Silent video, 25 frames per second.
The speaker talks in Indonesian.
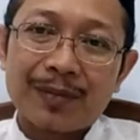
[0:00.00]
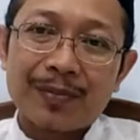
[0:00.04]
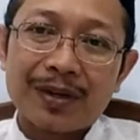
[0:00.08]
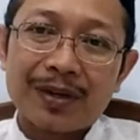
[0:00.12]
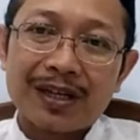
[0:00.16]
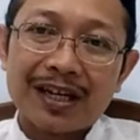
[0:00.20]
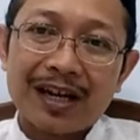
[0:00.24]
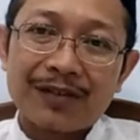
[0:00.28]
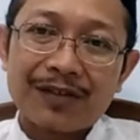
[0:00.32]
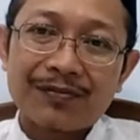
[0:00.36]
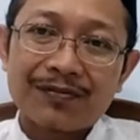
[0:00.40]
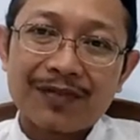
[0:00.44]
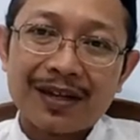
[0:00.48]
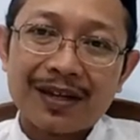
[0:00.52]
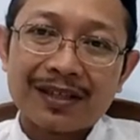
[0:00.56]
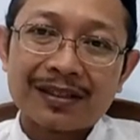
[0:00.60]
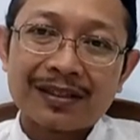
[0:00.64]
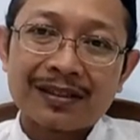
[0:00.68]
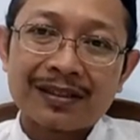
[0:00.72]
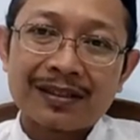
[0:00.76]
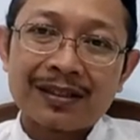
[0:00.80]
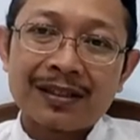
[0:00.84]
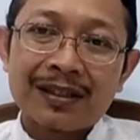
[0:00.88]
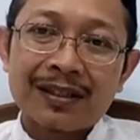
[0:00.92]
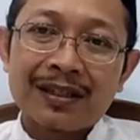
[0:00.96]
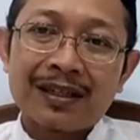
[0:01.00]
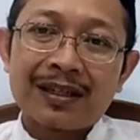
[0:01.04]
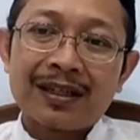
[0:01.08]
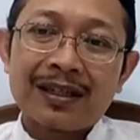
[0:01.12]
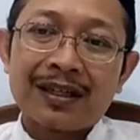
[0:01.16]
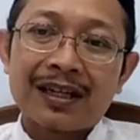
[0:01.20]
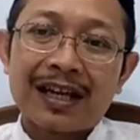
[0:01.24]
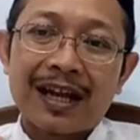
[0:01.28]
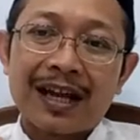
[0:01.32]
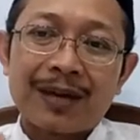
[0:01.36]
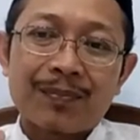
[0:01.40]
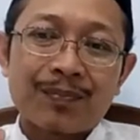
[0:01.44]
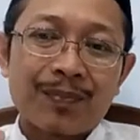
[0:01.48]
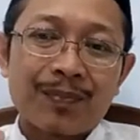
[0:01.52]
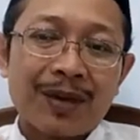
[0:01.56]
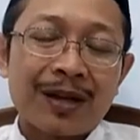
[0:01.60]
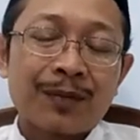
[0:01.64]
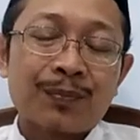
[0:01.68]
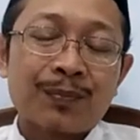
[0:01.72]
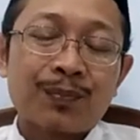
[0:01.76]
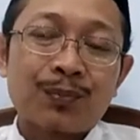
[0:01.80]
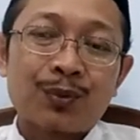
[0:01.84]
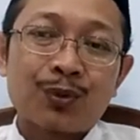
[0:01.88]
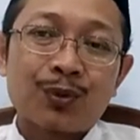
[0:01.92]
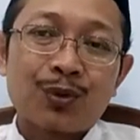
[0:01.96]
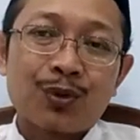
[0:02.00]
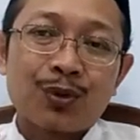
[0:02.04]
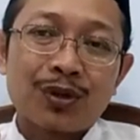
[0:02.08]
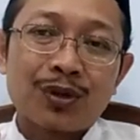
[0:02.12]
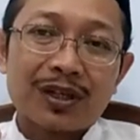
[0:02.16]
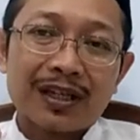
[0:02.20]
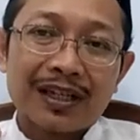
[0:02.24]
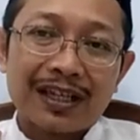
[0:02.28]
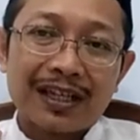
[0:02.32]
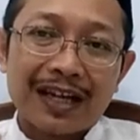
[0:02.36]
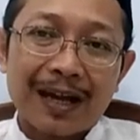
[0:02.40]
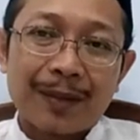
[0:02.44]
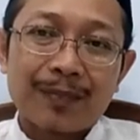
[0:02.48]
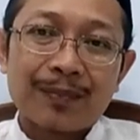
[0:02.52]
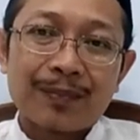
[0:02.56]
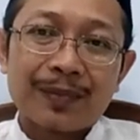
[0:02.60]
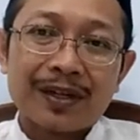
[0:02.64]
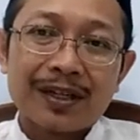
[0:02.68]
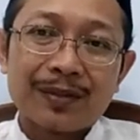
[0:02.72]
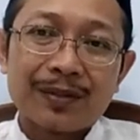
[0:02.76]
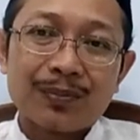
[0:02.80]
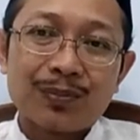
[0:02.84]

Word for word: bernafas 86.400